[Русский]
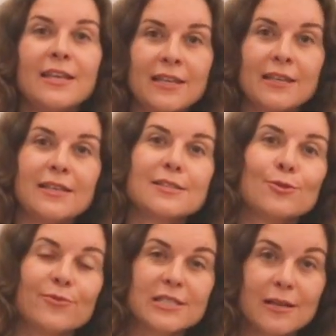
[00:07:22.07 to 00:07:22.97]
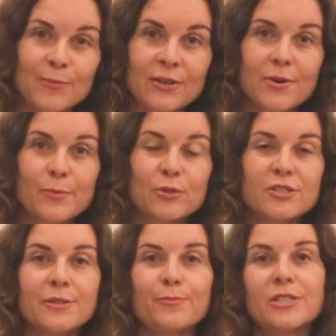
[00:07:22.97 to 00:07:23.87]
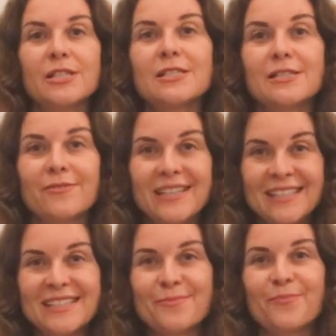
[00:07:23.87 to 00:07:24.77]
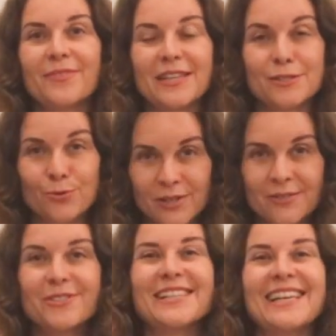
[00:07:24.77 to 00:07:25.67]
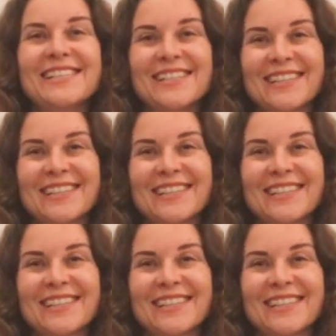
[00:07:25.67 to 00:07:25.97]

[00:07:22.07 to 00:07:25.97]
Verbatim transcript: И если у вас ко мне вопросы, пишите, звоните. До скорых встреч!